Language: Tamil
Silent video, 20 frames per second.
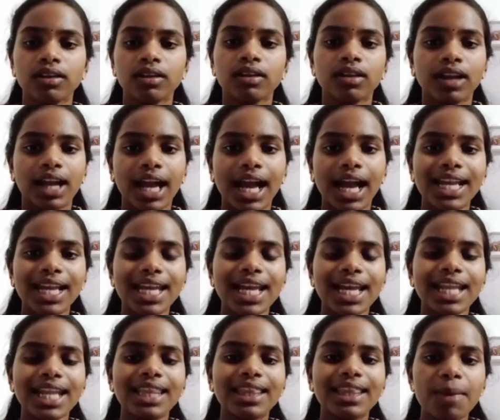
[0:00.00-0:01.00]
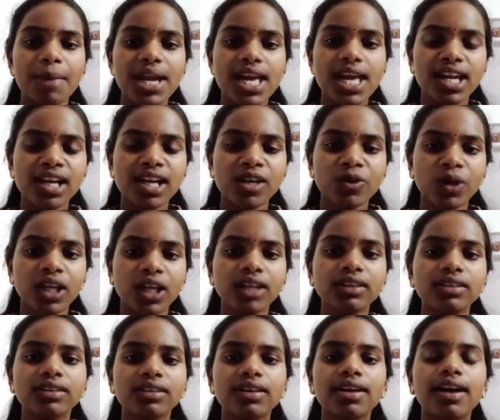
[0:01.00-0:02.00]
கல்லர் தமிழர்களுடன்
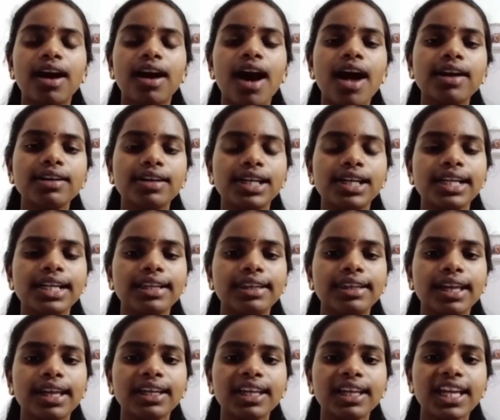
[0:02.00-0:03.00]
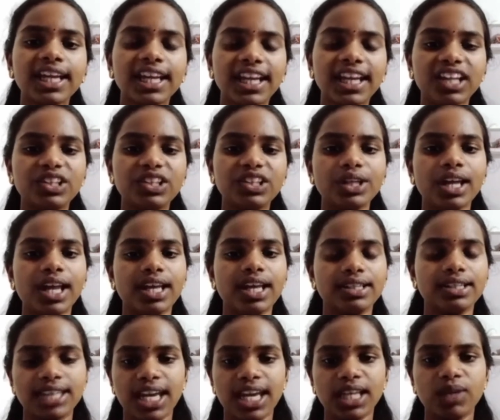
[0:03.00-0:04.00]
காடுகளில் தங்கி கிளர்ச்சிகளை
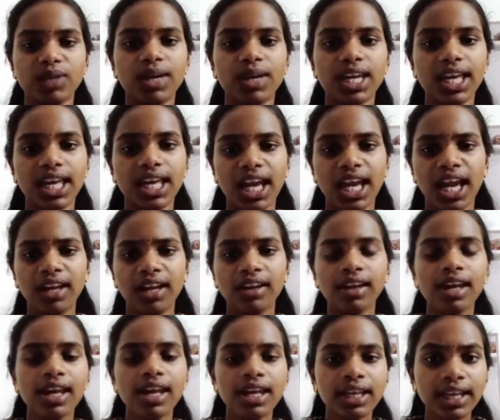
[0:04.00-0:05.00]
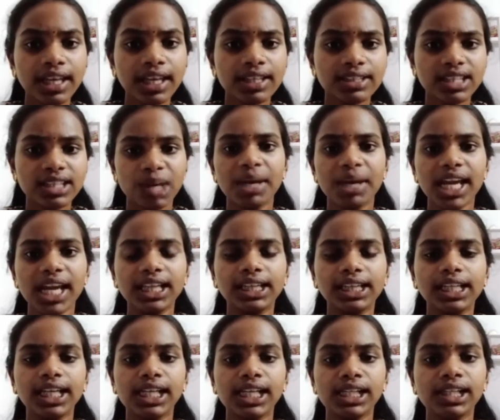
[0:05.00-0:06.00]
செய்து வருகிறேன்
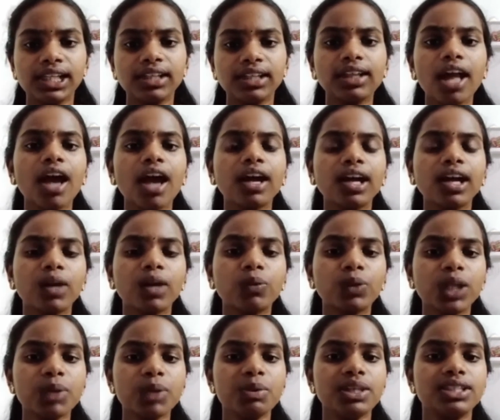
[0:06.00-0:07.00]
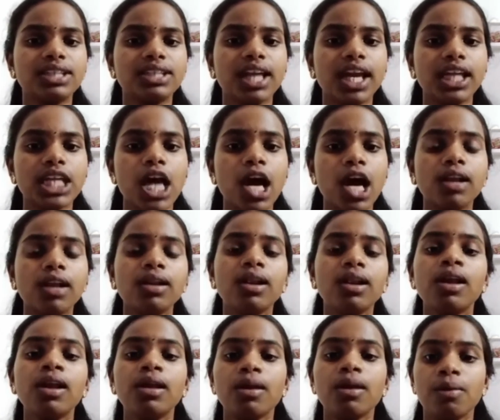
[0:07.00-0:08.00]
இச்சமயத்தில் தாங்கள் உதவி செய்தால்
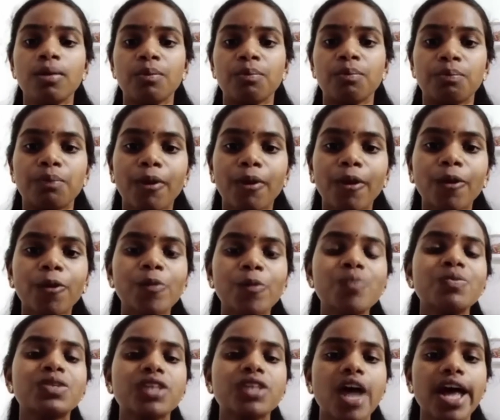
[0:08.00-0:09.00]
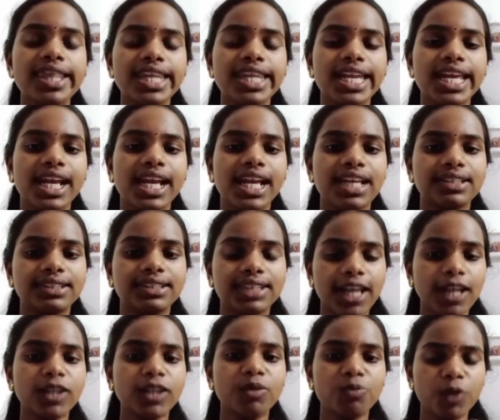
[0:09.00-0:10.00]
பெரும் சாதனைகளை
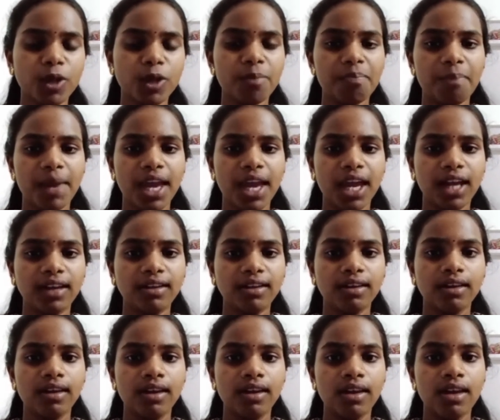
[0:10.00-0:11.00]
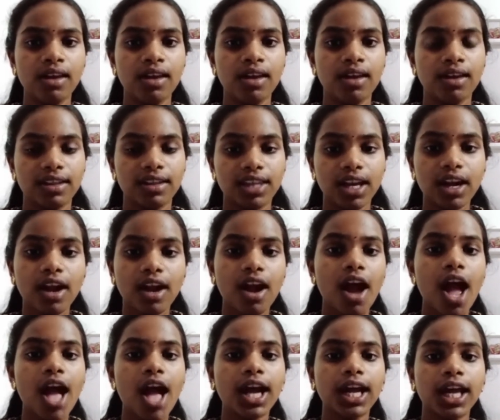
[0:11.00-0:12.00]
செய்து முடிப்பேன்
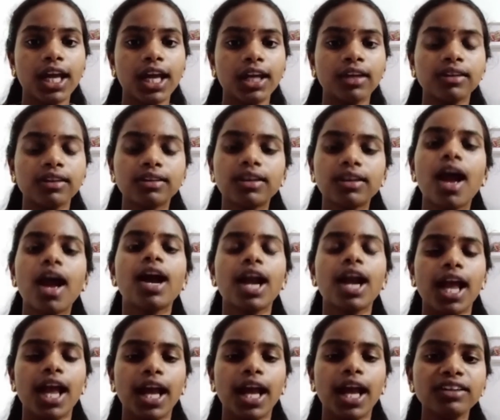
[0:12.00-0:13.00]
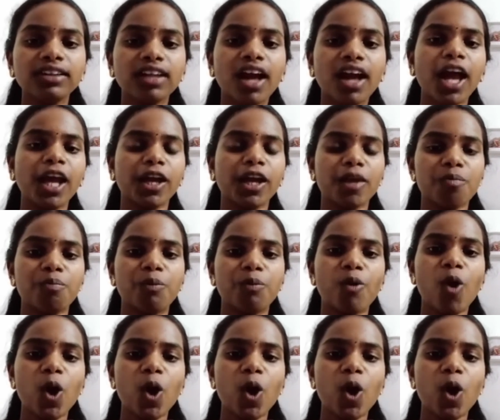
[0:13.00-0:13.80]
இதற்காக தாங்கள் ஐந்தாயிரம் போர்